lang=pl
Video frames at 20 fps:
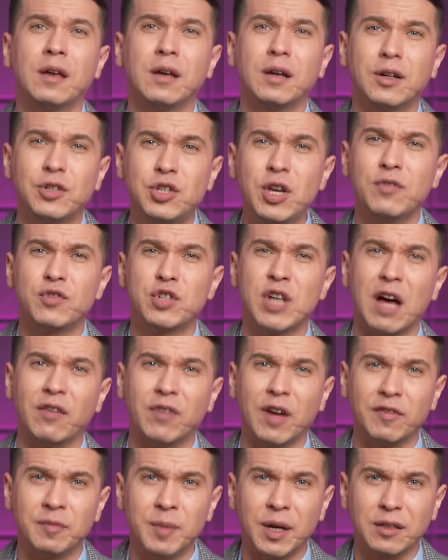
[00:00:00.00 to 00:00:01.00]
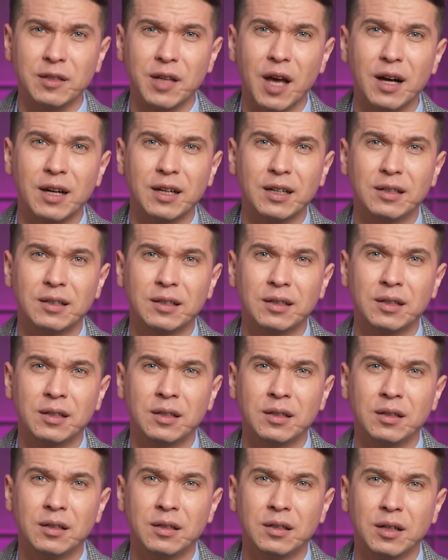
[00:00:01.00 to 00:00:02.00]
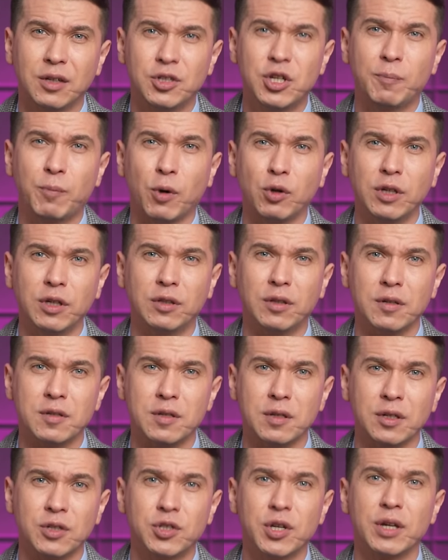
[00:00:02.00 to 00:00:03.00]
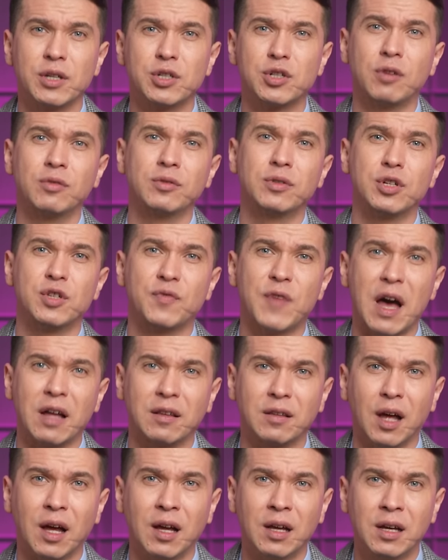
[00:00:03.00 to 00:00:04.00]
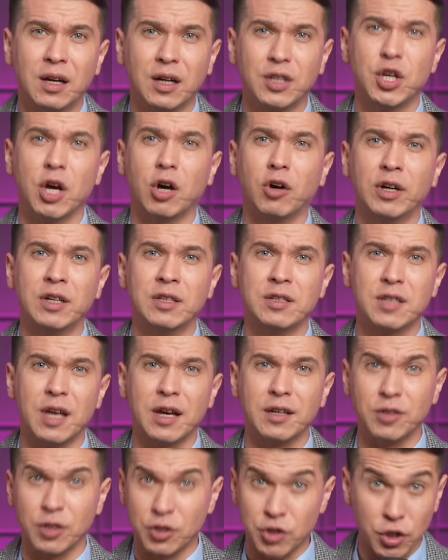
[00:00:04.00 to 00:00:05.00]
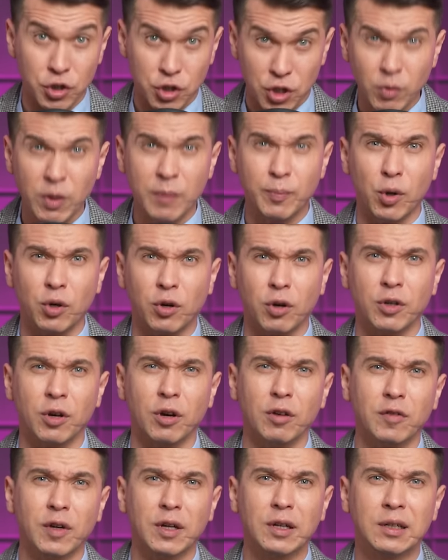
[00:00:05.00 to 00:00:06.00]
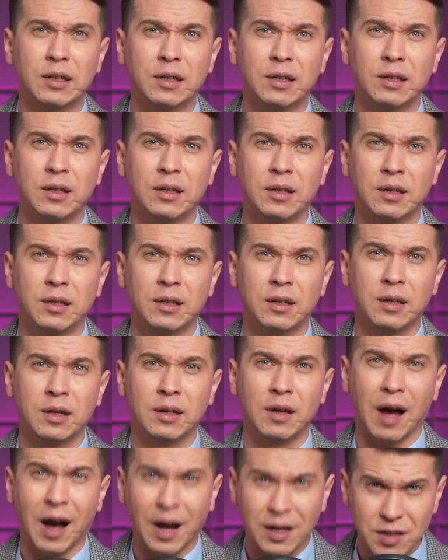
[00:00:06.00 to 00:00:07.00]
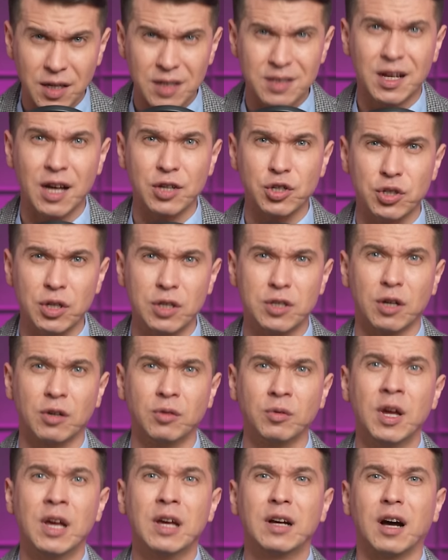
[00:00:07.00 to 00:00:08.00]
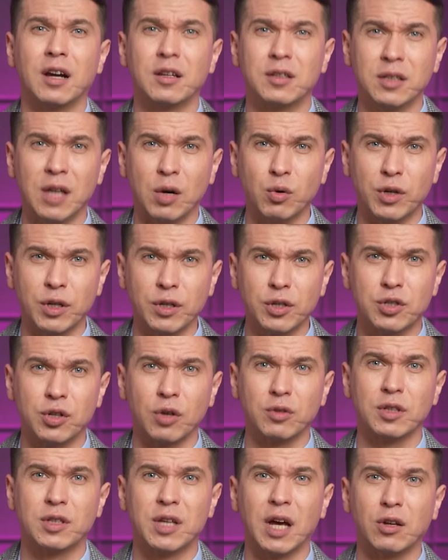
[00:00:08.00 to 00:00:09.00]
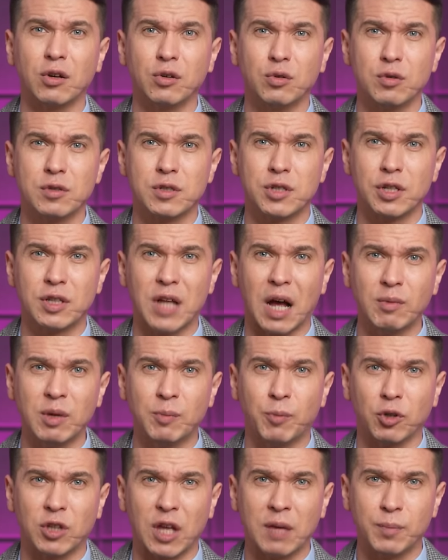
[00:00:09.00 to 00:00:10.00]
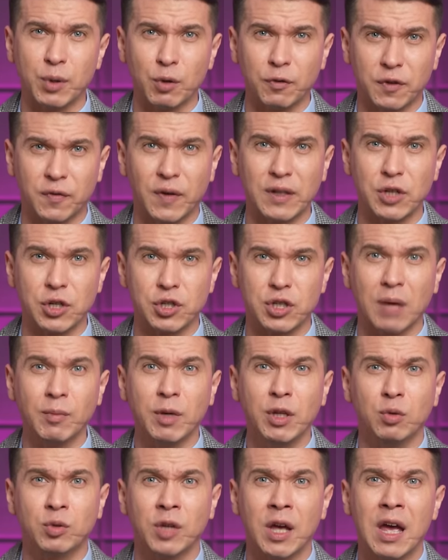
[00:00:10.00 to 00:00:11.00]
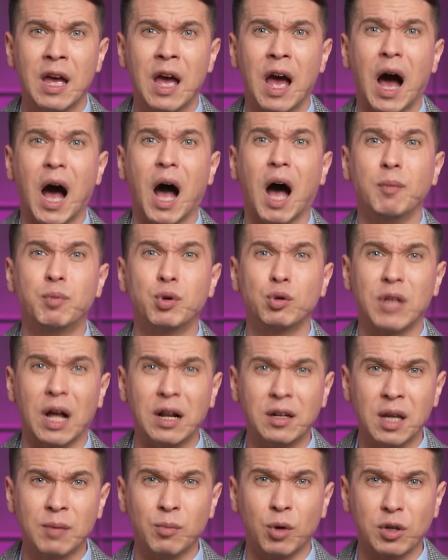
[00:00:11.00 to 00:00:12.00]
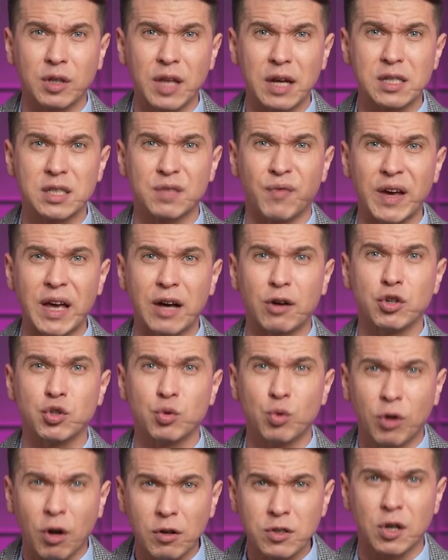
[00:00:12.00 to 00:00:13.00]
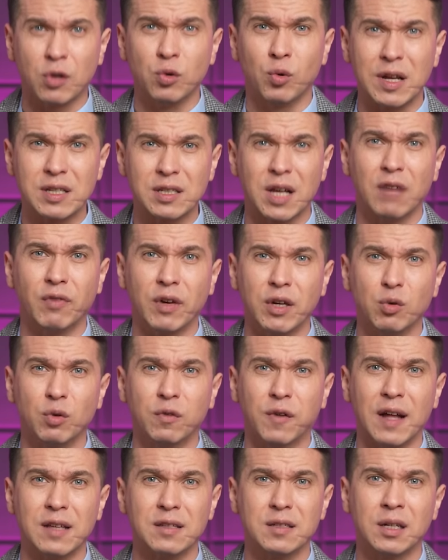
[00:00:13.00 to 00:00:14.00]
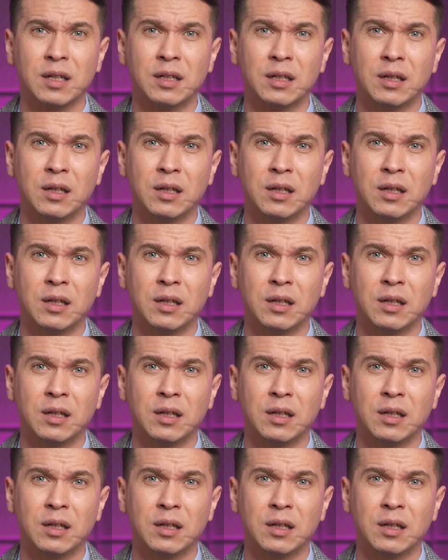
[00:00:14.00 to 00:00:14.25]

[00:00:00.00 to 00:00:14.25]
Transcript: gdzie wrzawa w mediach? Gdzie politycy, gdzie rządy świata, gdzie ONZ, gdzie siły pokojowe? Akcję z gaśnicą kardynał Ryś od dialogu z Żydami potępił w 20 minut, a brutalne morderstwa jakoś uchodzą łaskawej uwadze.